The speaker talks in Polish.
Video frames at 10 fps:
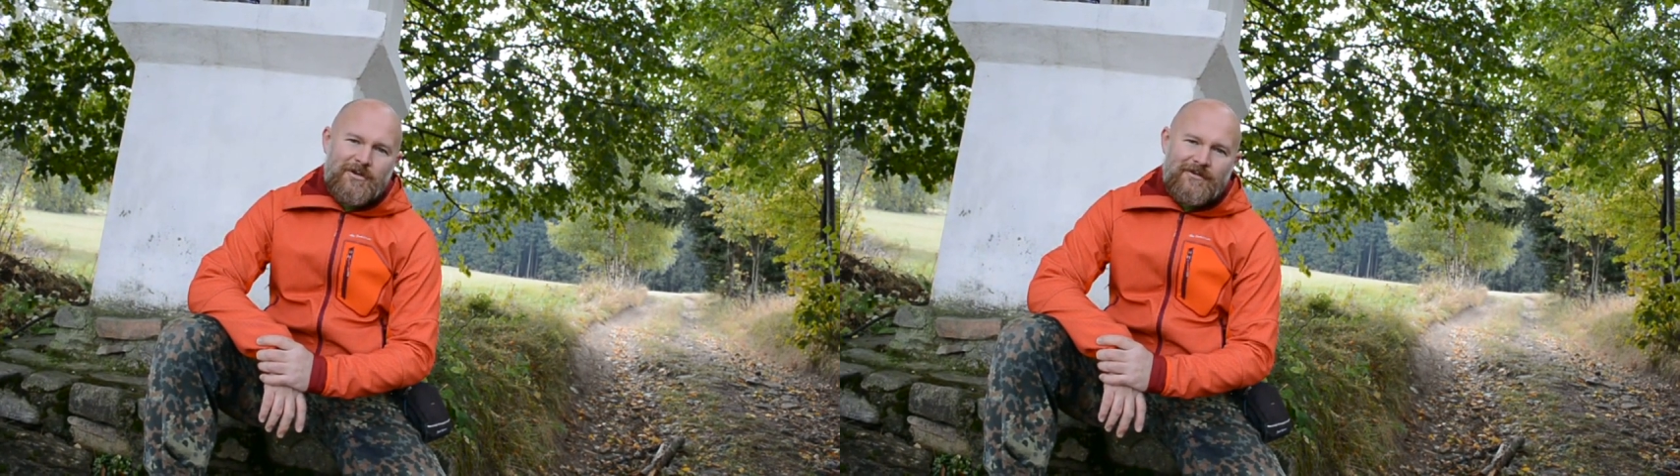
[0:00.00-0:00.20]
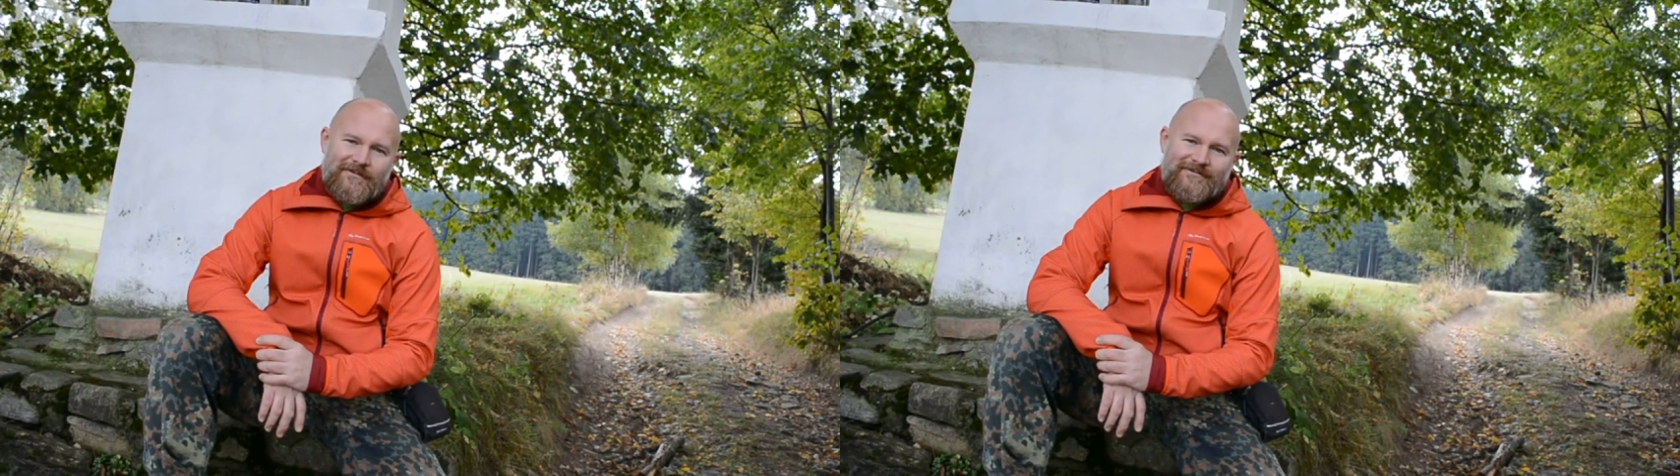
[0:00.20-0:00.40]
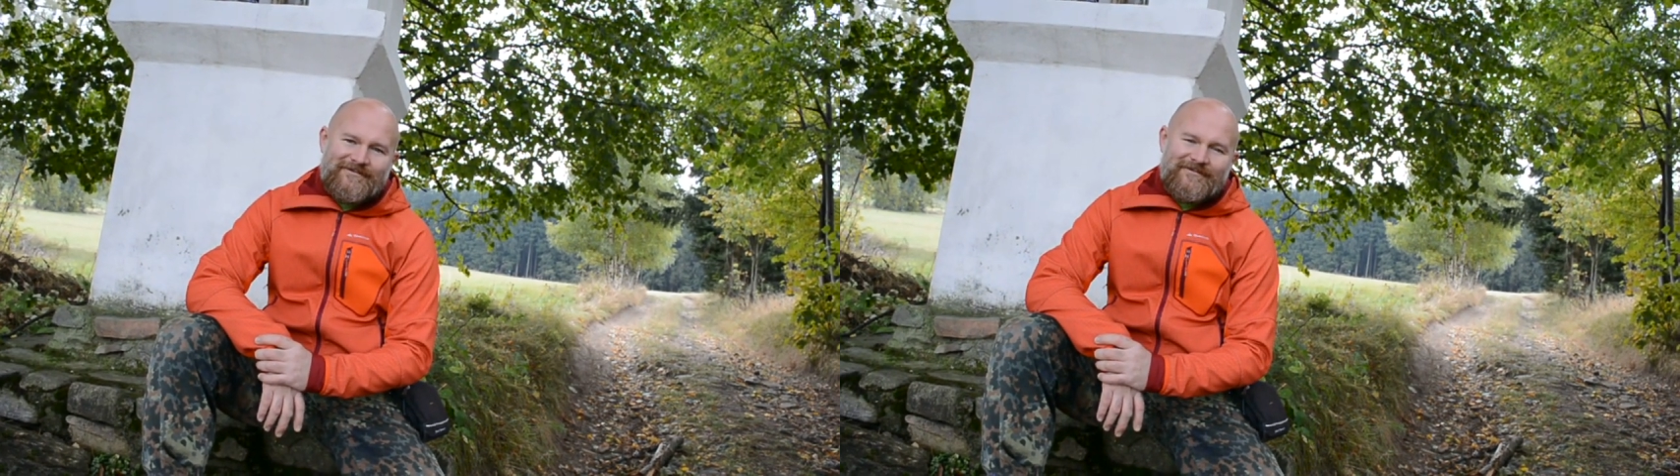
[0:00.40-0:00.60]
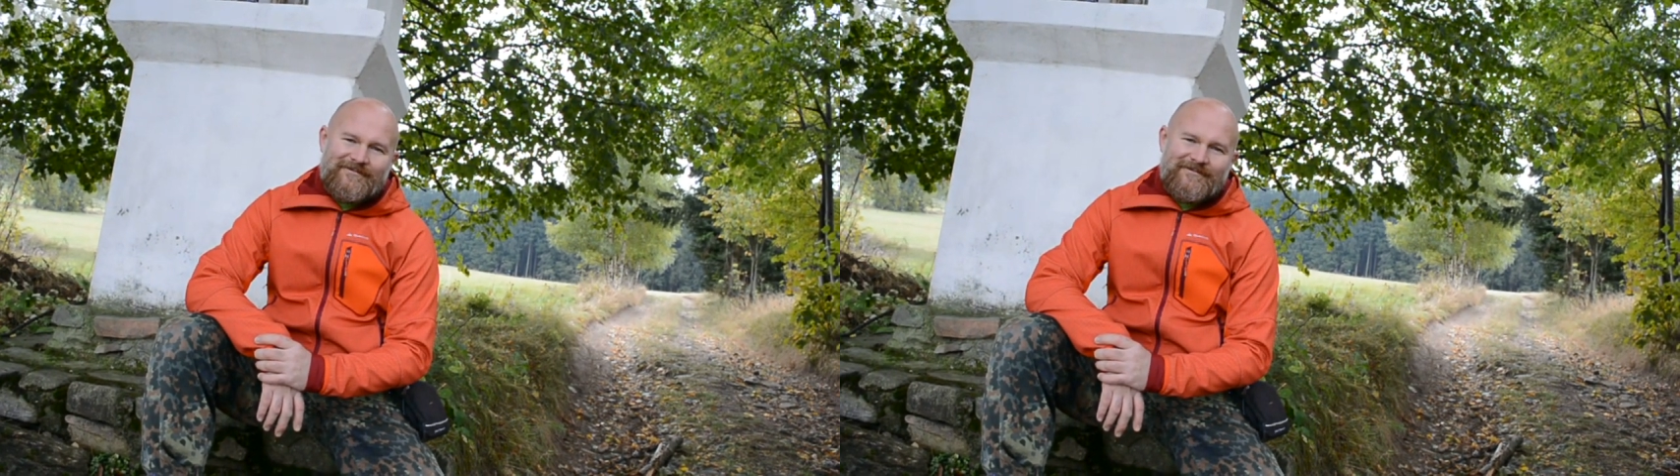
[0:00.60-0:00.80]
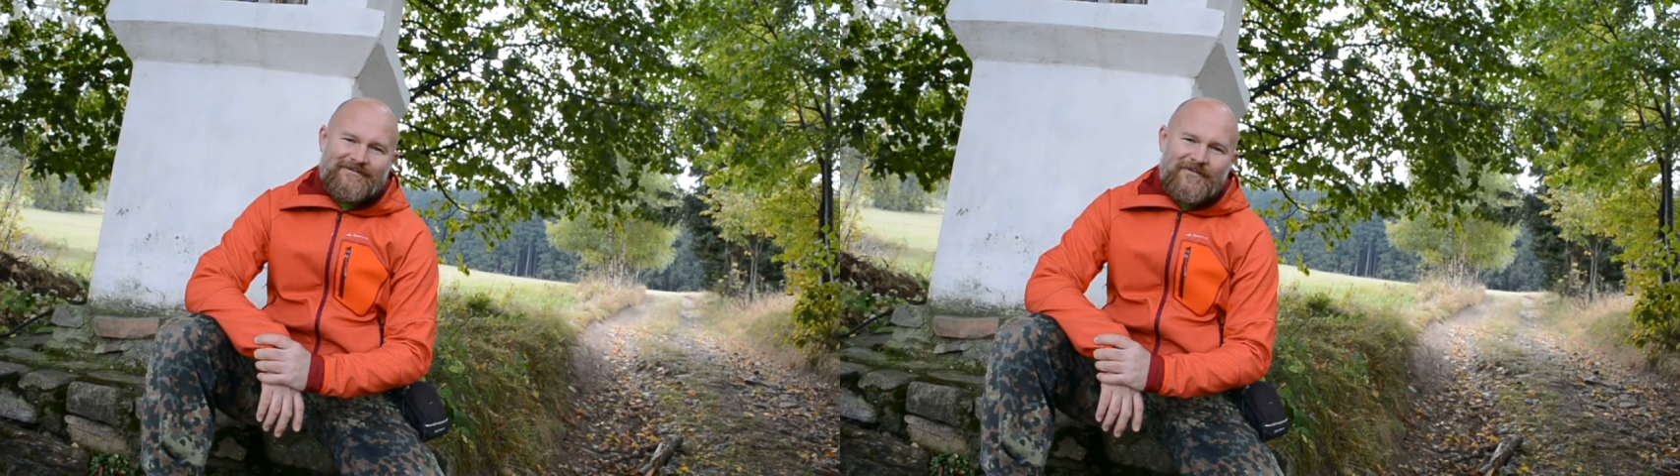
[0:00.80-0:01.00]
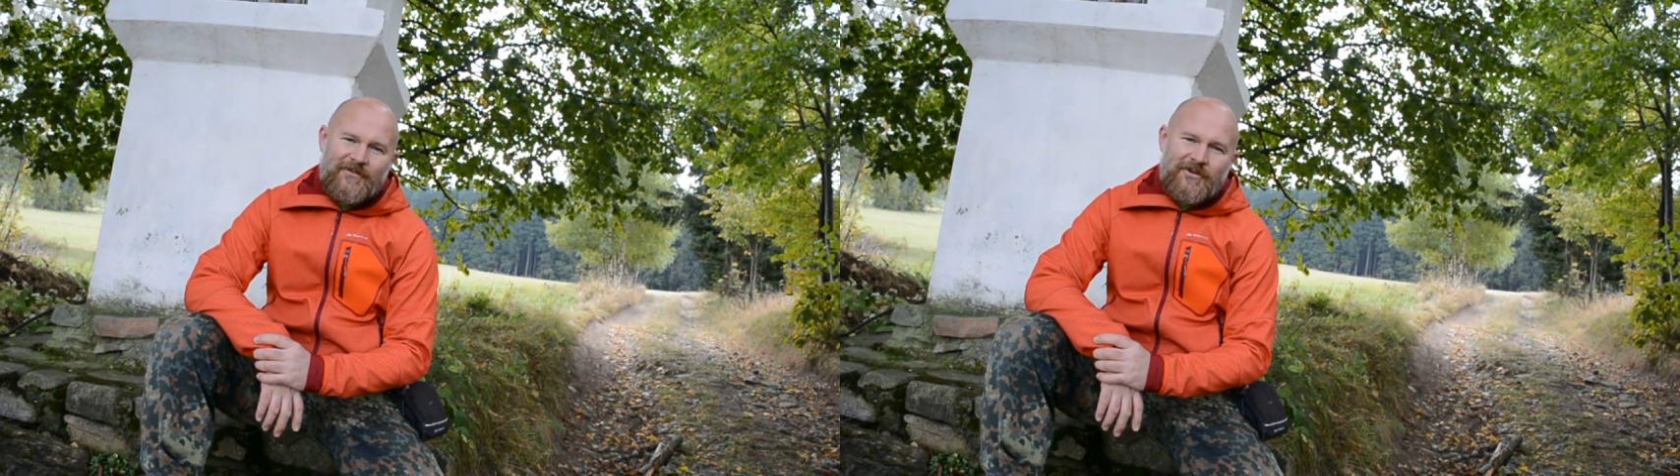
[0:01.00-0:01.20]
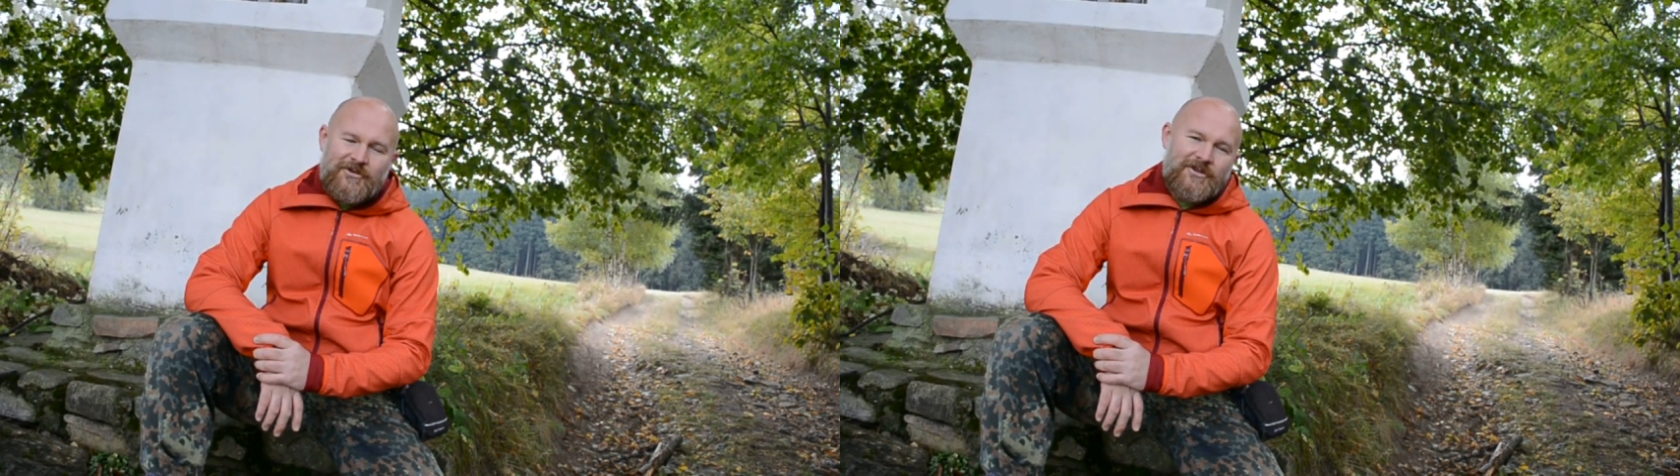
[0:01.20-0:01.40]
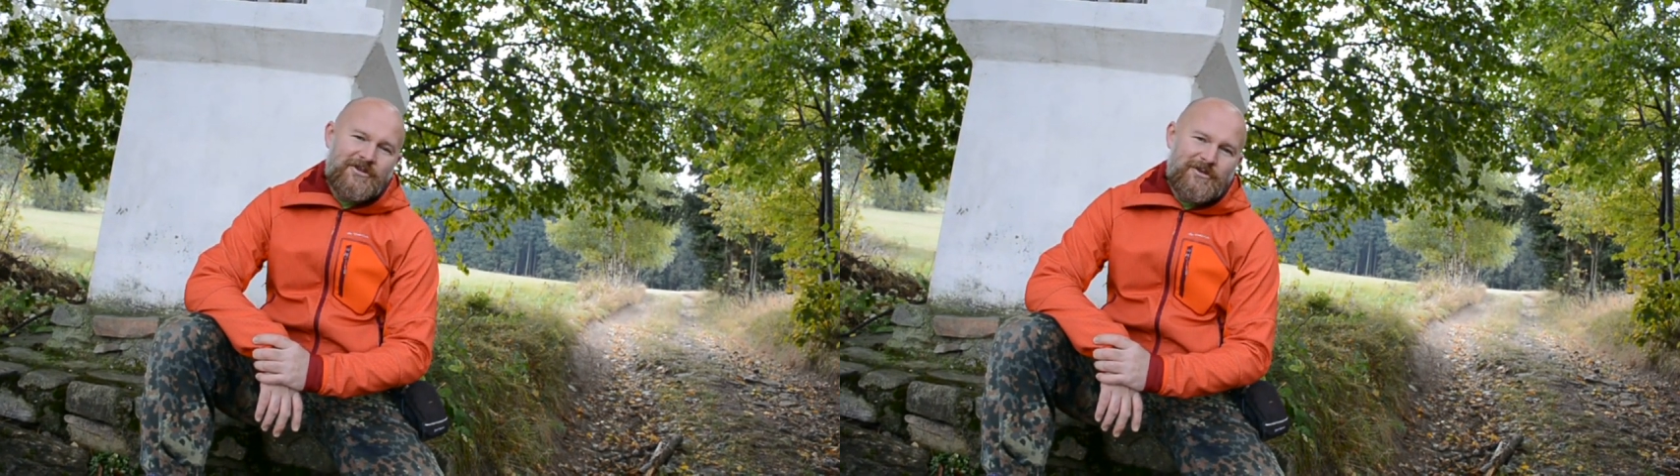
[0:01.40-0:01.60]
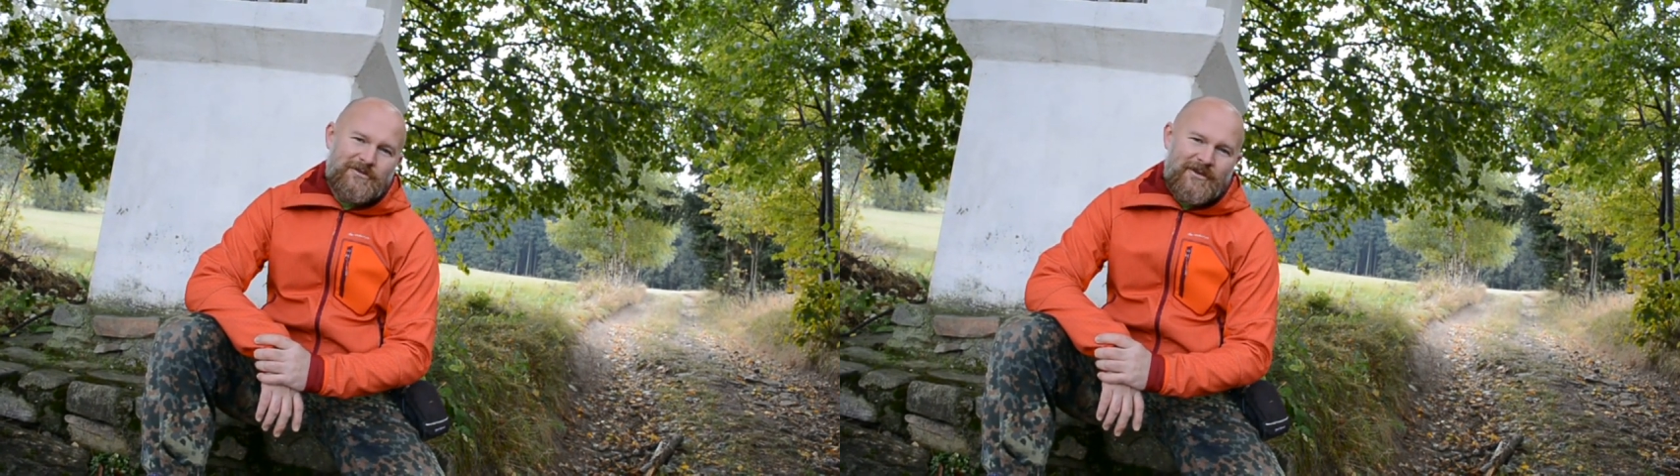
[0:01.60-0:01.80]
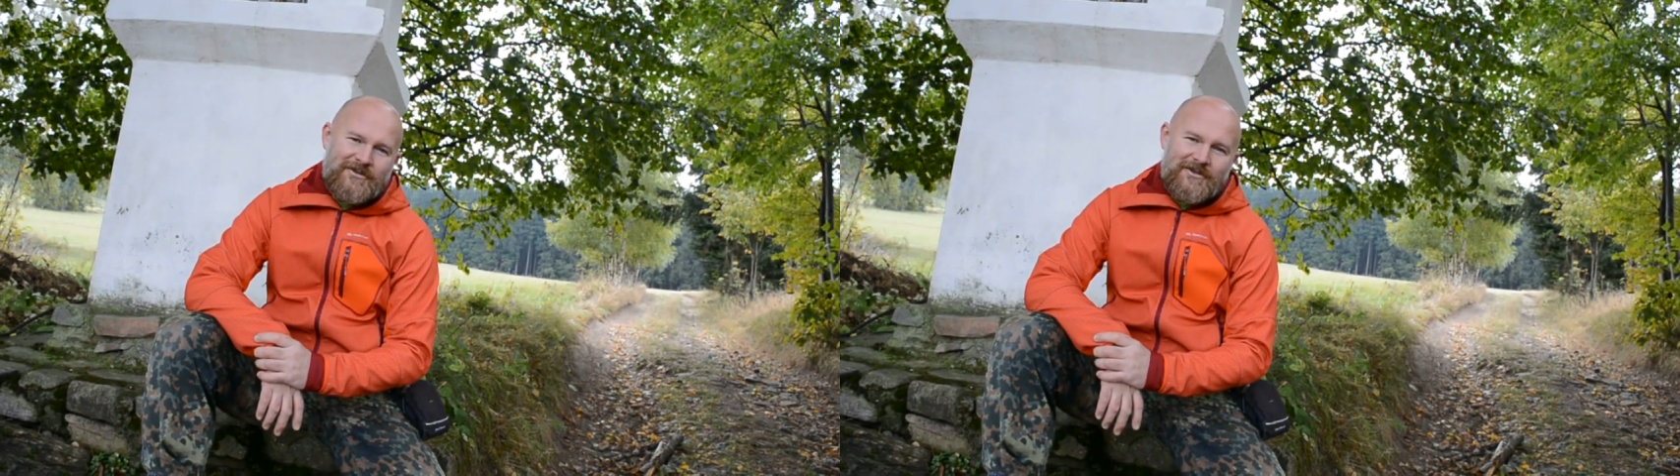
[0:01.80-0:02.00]
my, niż nasze
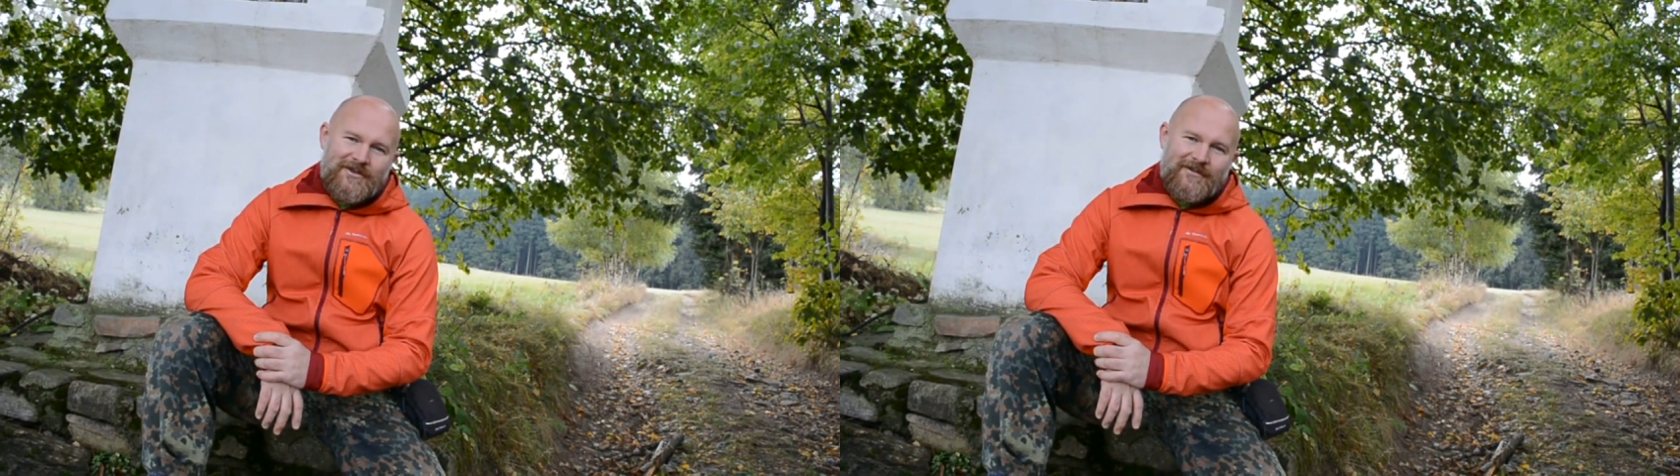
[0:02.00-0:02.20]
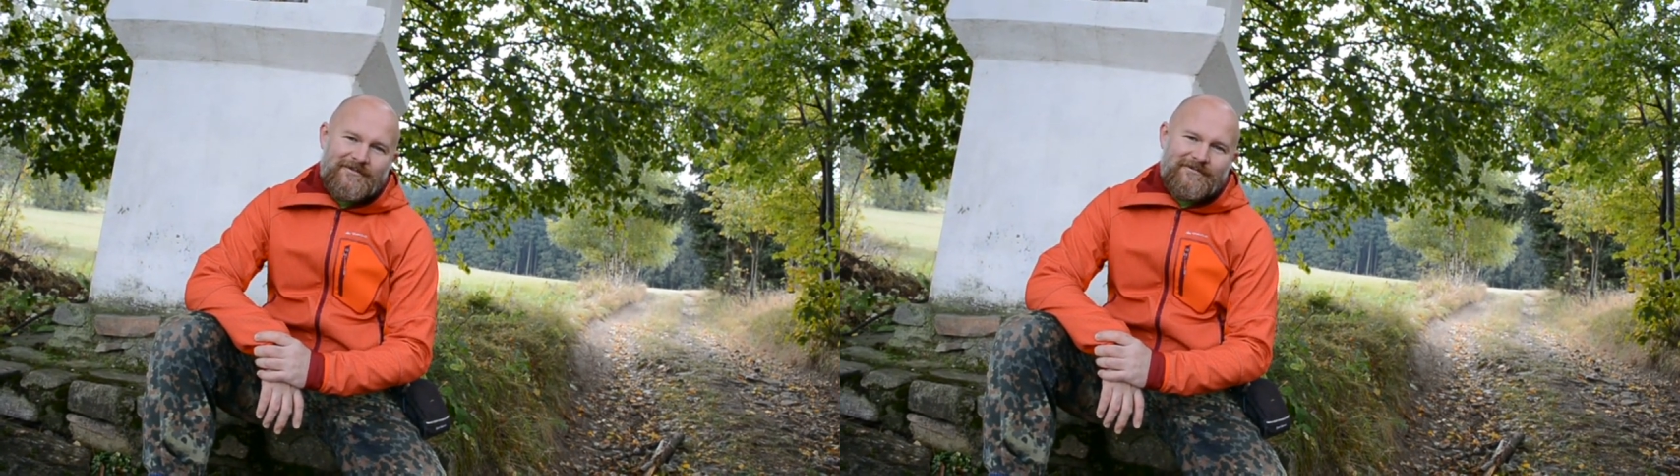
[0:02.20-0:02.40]
doświadczenie.